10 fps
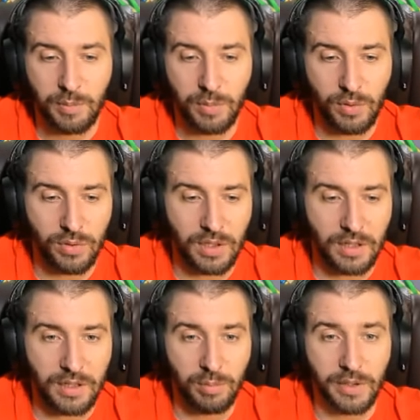
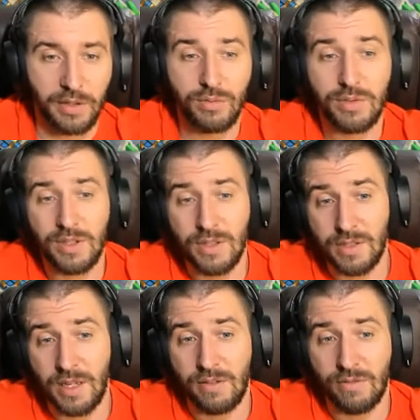плюхи, э, либо на русский
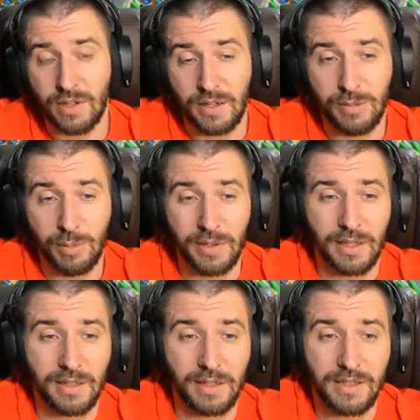сервер, либо
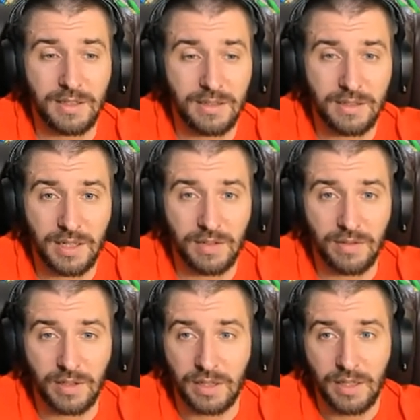на английский
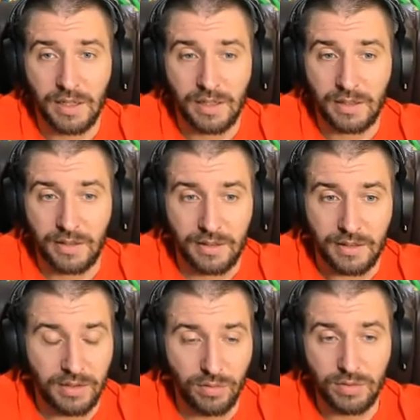сервер.
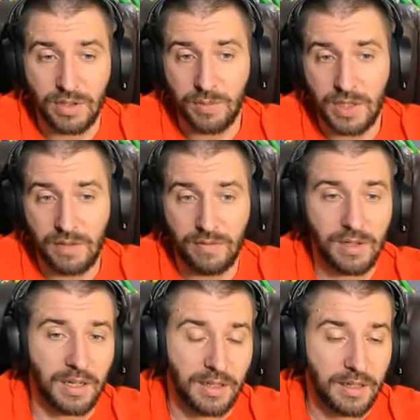Э, на русском
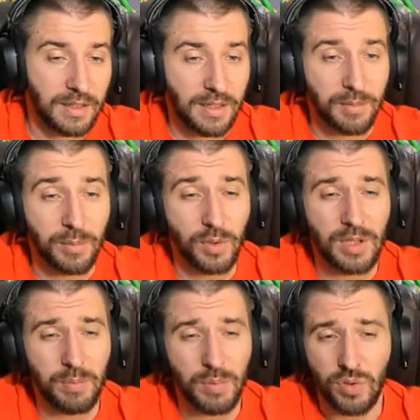сервере там
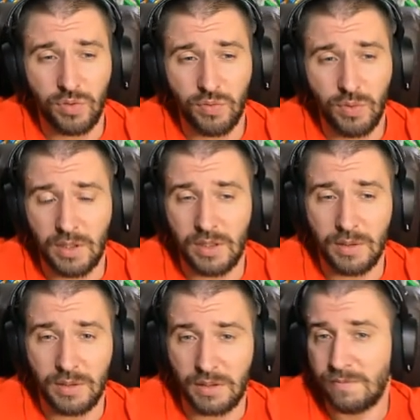многие пишут, вот
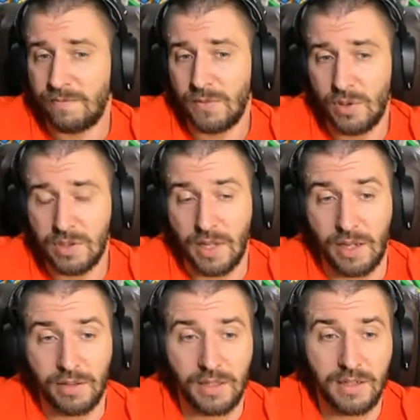это, ну не
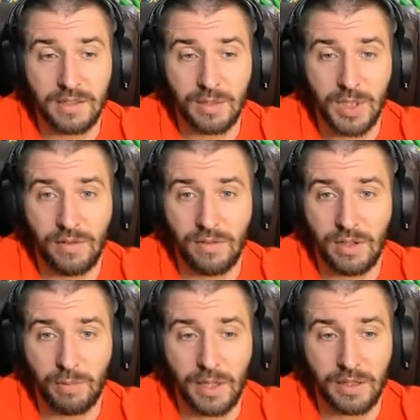знаю, на английском сервере
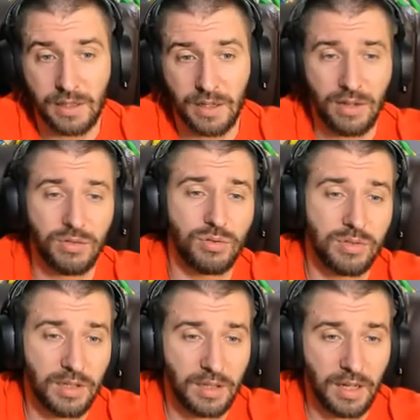ребята играют,
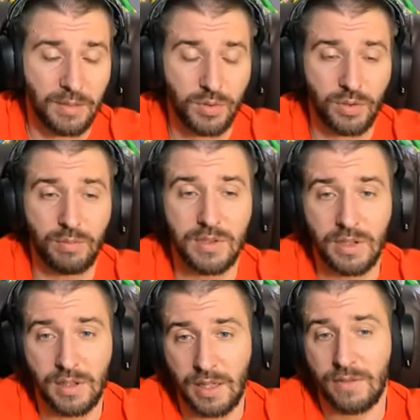что с донатом, что без
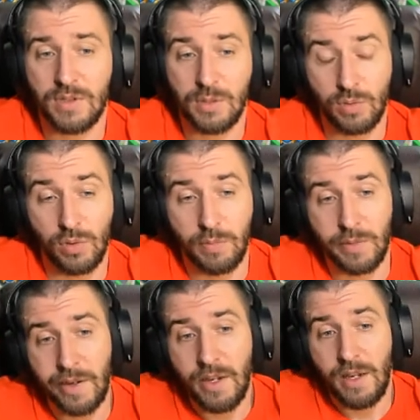доната, всем
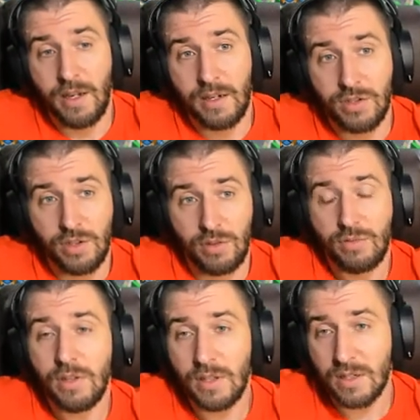удобно.
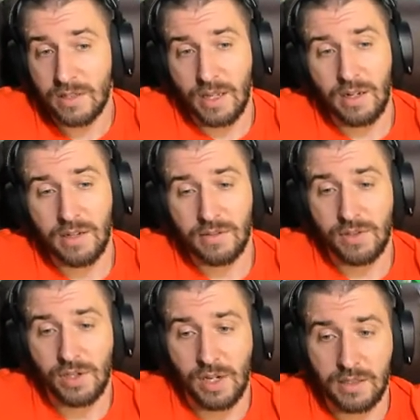Очередное
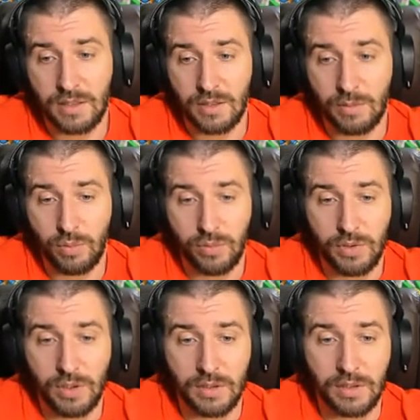доказательство сейчас это
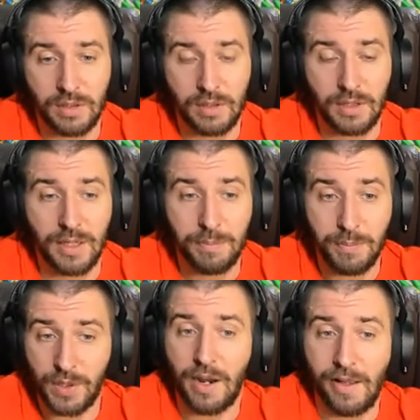будет э,
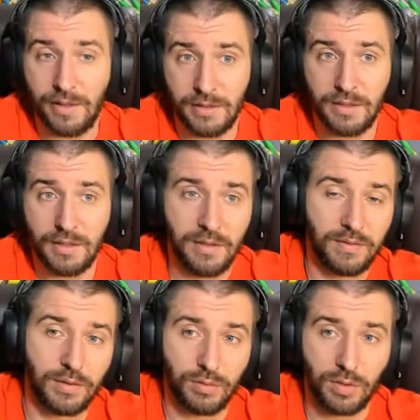пират,
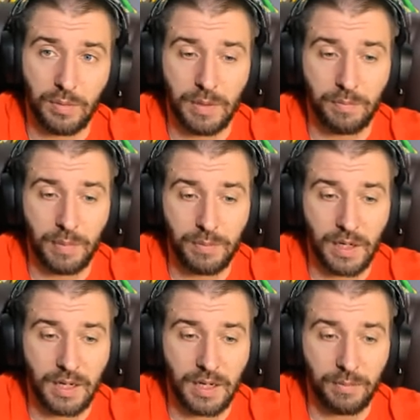в которой мы
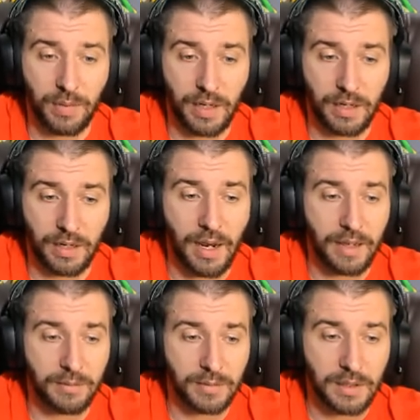побегаем,
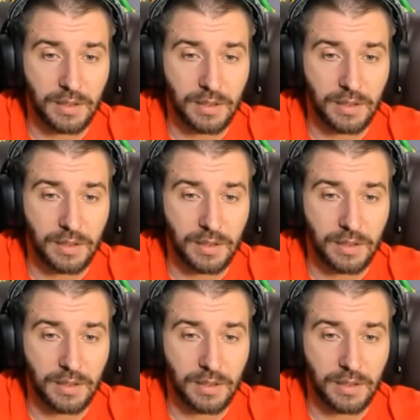поиграем.